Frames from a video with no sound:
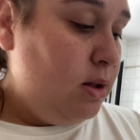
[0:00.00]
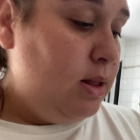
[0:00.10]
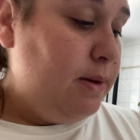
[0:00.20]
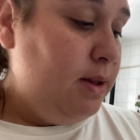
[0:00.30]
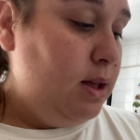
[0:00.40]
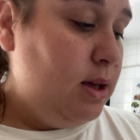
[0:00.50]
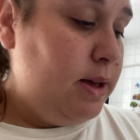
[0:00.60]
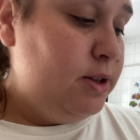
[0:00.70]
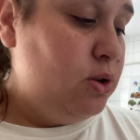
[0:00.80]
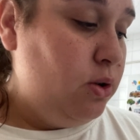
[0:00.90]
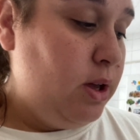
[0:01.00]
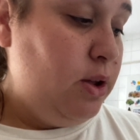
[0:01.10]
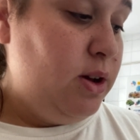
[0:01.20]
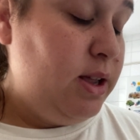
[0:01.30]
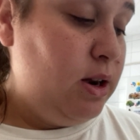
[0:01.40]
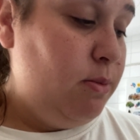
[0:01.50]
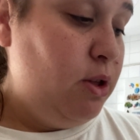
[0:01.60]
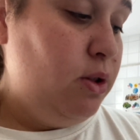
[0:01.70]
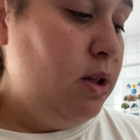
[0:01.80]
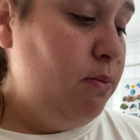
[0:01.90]
David ha hecho lo que yo ayer no me
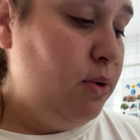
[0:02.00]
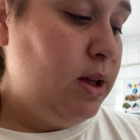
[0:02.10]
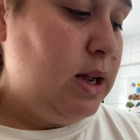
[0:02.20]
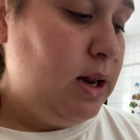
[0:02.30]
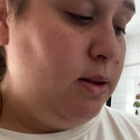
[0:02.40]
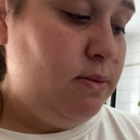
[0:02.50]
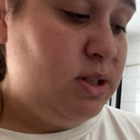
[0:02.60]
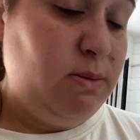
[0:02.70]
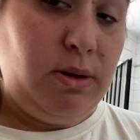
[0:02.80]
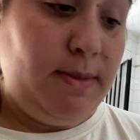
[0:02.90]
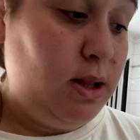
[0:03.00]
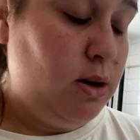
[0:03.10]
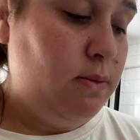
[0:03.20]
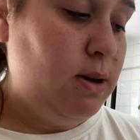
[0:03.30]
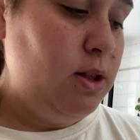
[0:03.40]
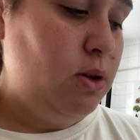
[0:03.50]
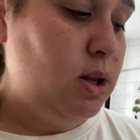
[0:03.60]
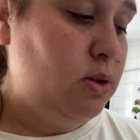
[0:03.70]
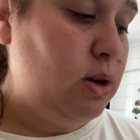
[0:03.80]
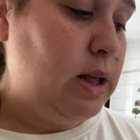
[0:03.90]
dio tiempo, que era simplemente los baños,
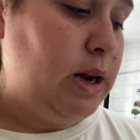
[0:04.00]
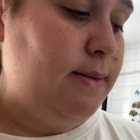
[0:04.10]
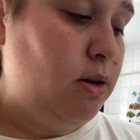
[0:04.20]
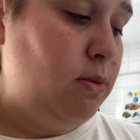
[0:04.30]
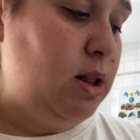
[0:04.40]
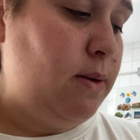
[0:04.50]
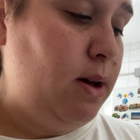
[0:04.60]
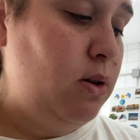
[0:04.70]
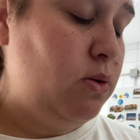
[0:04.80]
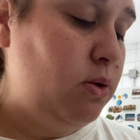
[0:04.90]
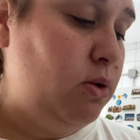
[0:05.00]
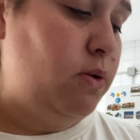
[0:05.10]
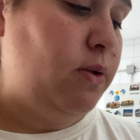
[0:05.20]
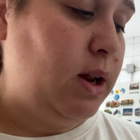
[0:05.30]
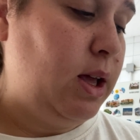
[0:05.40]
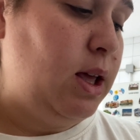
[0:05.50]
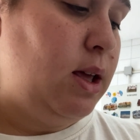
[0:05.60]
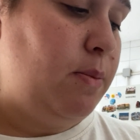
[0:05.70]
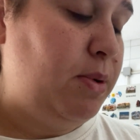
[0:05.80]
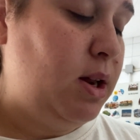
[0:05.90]
tanto el de arriba como el de abajo. Yo
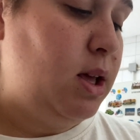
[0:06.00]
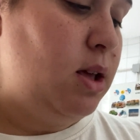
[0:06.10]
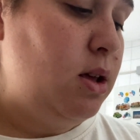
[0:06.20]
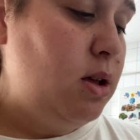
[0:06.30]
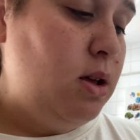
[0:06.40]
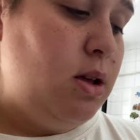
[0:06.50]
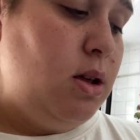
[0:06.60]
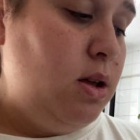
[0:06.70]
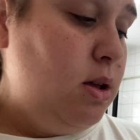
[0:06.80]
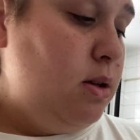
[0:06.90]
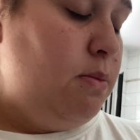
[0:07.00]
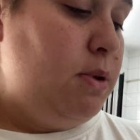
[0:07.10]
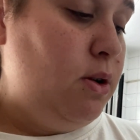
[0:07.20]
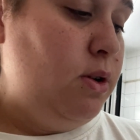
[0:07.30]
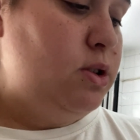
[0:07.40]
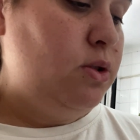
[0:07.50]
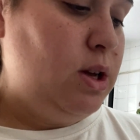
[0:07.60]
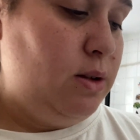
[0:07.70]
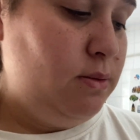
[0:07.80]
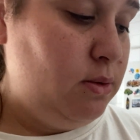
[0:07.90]
fregué, aspiré, pero eso
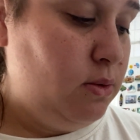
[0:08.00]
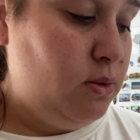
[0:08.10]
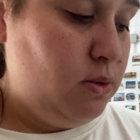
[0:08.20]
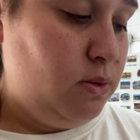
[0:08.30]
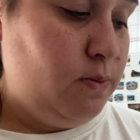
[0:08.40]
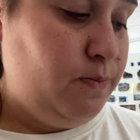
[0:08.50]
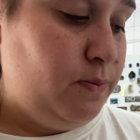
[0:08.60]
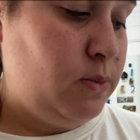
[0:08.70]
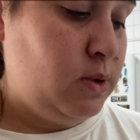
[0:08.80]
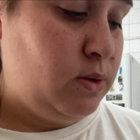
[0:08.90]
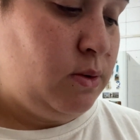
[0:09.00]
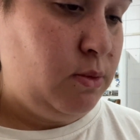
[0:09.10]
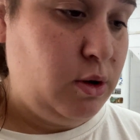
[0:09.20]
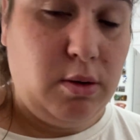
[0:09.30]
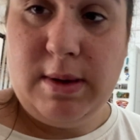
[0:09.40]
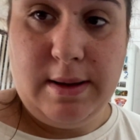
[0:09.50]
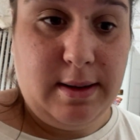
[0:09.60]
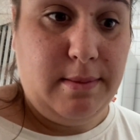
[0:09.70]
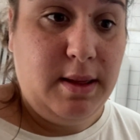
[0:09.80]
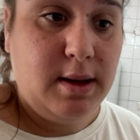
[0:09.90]
ya no... como que no me daba
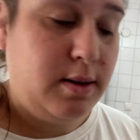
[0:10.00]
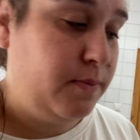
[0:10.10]
la vida.